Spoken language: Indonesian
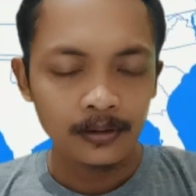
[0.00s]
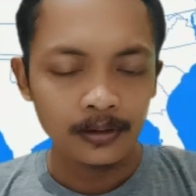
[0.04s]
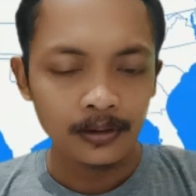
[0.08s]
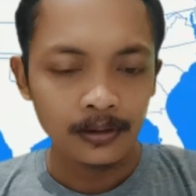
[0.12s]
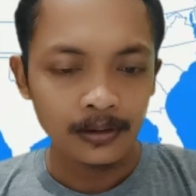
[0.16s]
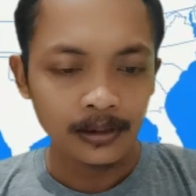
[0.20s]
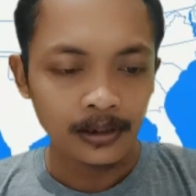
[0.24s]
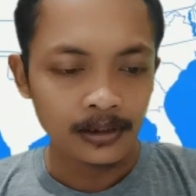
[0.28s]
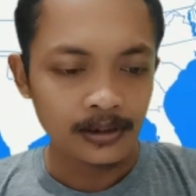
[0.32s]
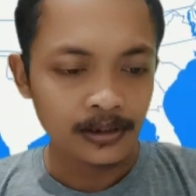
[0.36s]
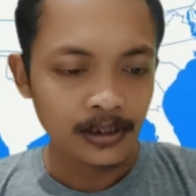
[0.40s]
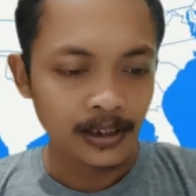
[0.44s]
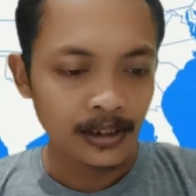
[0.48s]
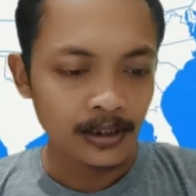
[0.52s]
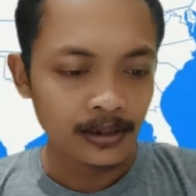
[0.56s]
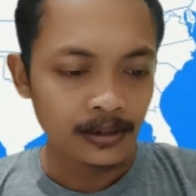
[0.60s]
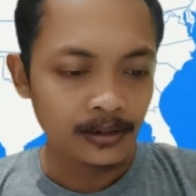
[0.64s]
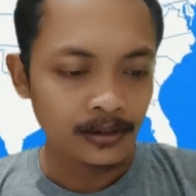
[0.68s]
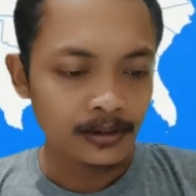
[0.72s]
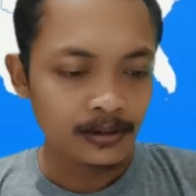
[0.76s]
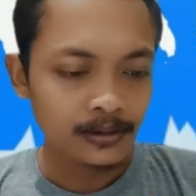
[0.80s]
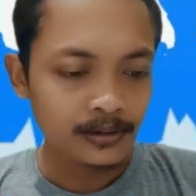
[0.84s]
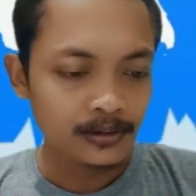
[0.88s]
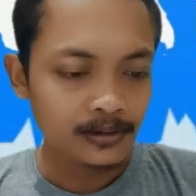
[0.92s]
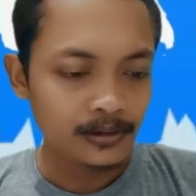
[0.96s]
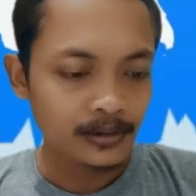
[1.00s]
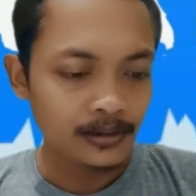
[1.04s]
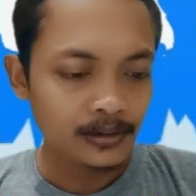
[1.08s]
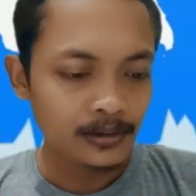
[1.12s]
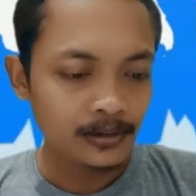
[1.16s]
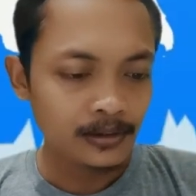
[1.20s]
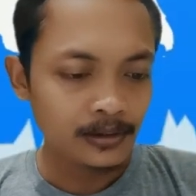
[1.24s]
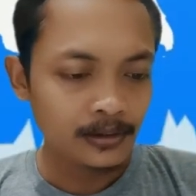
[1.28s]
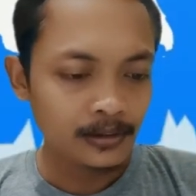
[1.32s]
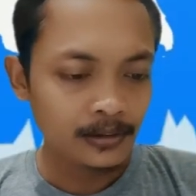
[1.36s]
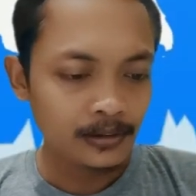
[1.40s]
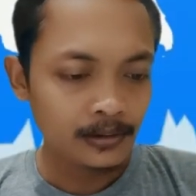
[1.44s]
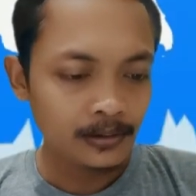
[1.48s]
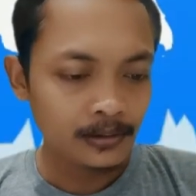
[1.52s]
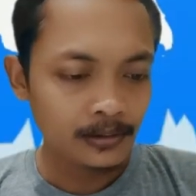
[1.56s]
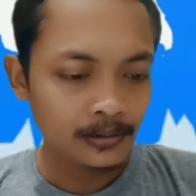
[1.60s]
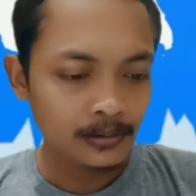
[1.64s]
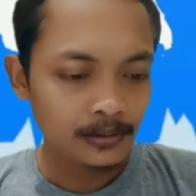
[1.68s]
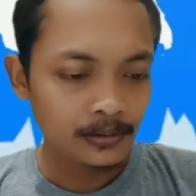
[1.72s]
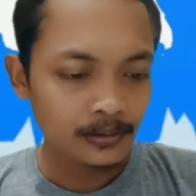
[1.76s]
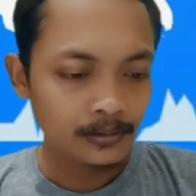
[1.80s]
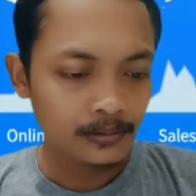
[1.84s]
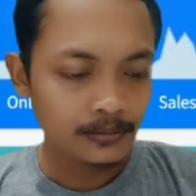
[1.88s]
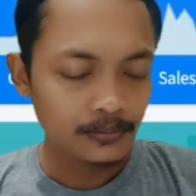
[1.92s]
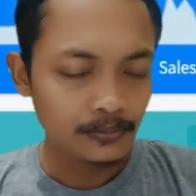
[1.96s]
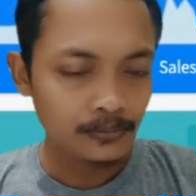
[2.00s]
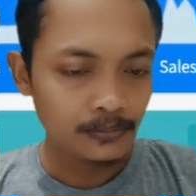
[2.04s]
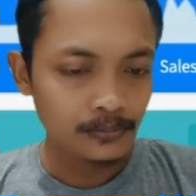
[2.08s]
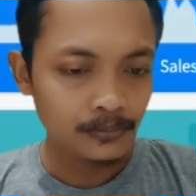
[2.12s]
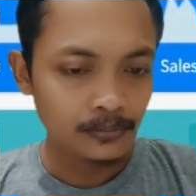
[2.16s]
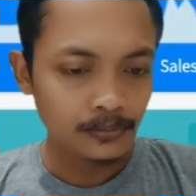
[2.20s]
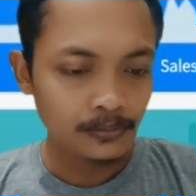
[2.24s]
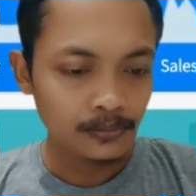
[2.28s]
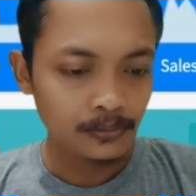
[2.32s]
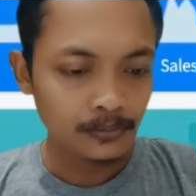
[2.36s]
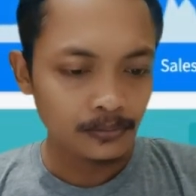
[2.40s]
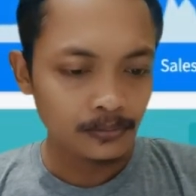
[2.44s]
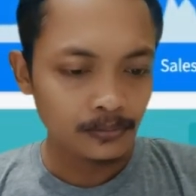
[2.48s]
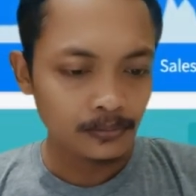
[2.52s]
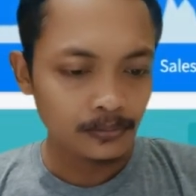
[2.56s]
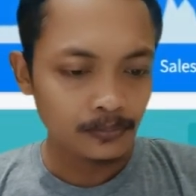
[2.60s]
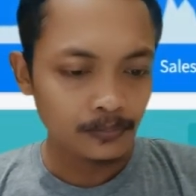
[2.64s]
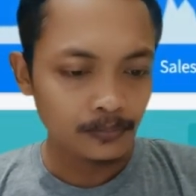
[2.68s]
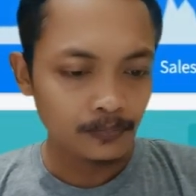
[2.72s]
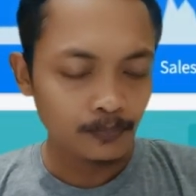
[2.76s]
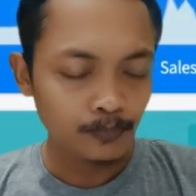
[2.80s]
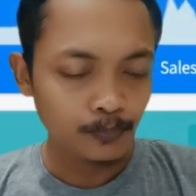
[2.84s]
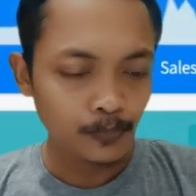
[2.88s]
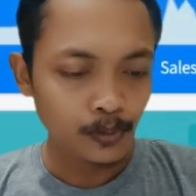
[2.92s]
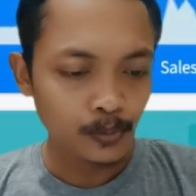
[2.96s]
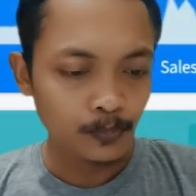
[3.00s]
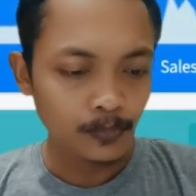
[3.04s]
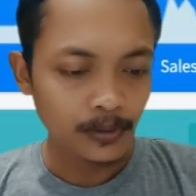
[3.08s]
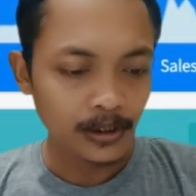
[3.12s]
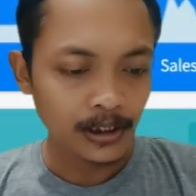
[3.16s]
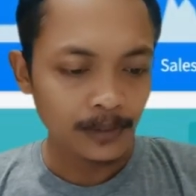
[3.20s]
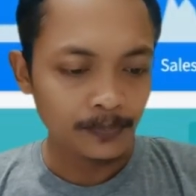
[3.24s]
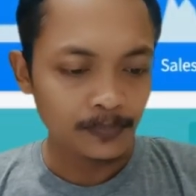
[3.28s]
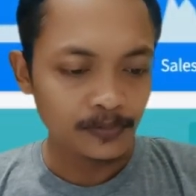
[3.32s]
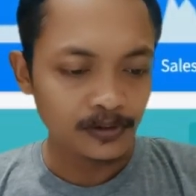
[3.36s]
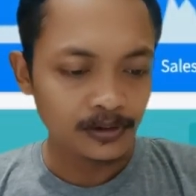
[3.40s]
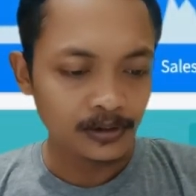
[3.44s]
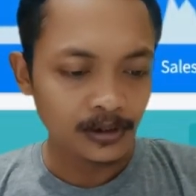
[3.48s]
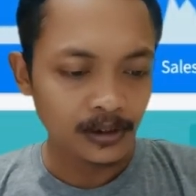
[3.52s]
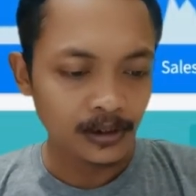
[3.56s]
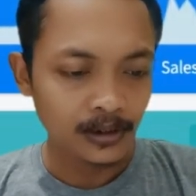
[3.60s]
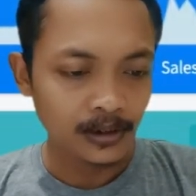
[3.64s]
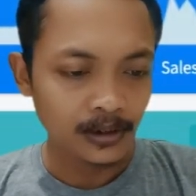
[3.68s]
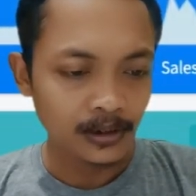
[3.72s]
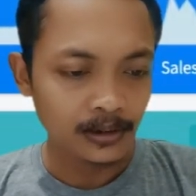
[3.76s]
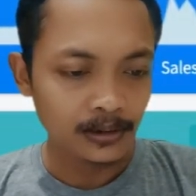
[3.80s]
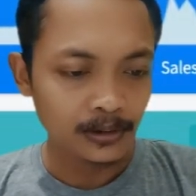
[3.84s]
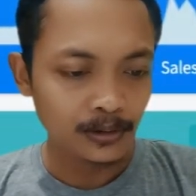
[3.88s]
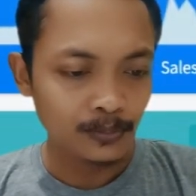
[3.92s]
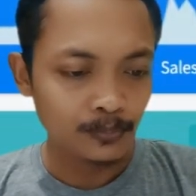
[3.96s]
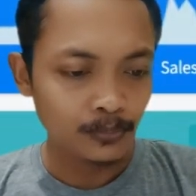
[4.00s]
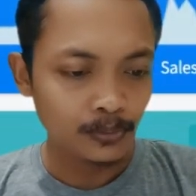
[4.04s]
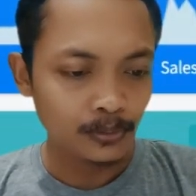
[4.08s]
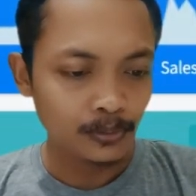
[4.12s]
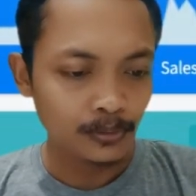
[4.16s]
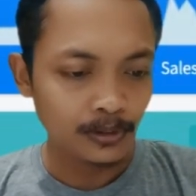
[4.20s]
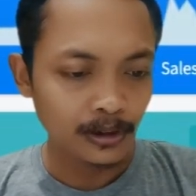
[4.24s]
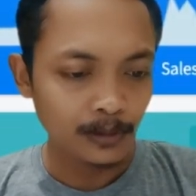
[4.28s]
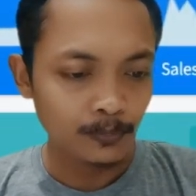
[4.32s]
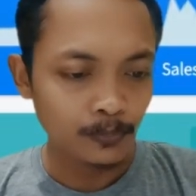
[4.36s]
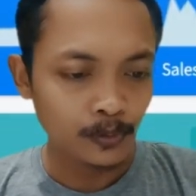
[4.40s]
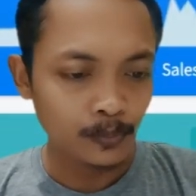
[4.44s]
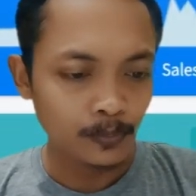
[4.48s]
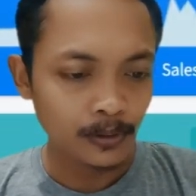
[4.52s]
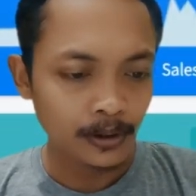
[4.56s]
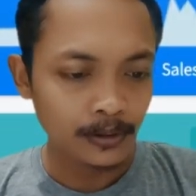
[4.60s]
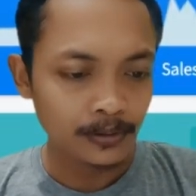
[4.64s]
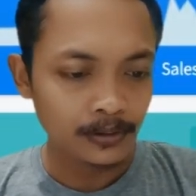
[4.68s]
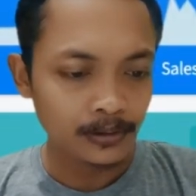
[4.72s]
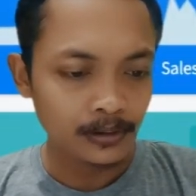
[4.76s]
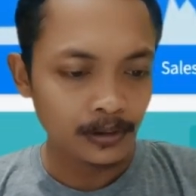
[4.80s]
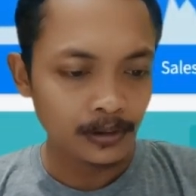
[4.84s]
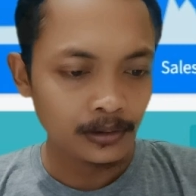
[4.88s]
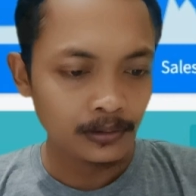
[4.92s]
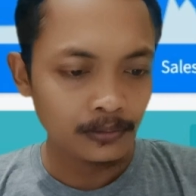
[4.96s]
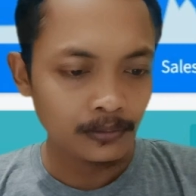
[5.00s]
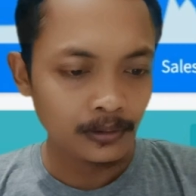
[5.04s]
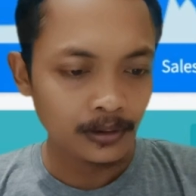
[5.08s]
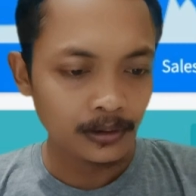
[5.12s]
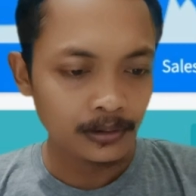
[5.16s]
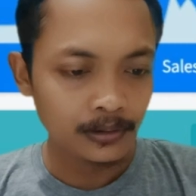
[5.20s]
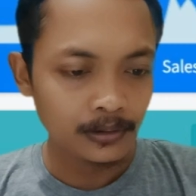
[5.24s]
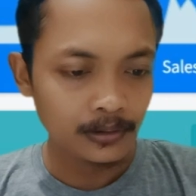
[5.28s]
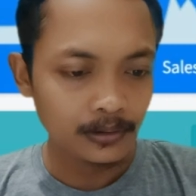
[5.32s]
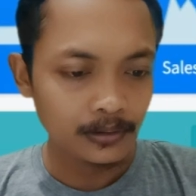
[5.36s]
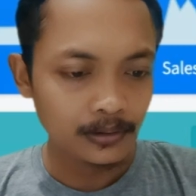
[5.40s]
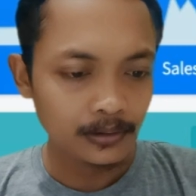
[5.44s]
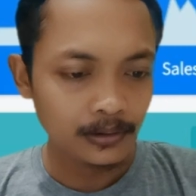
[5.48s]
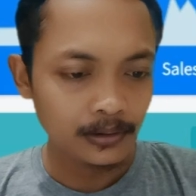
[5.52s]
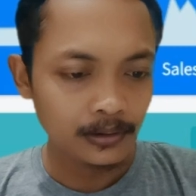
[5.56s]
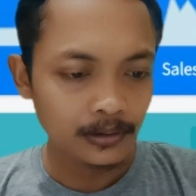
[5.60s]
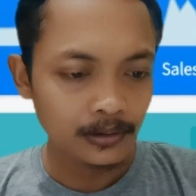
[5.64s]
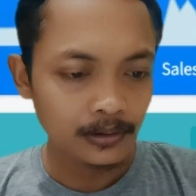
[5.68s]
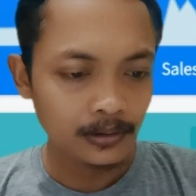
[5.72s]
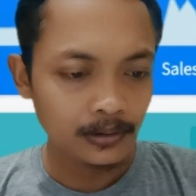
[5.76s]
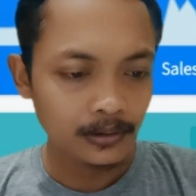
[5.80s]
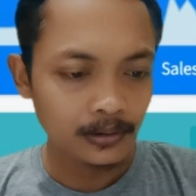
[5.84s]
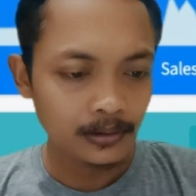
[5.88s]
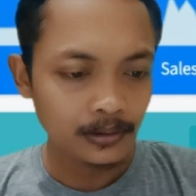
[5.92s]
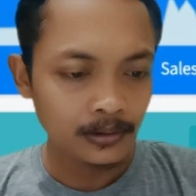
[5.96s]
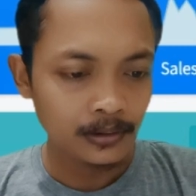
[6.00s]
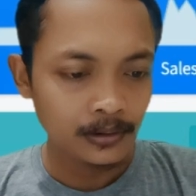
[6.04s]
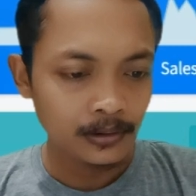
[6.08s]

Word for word: kita cari di sini untuk pop up nya atau model pop up nya itu ada di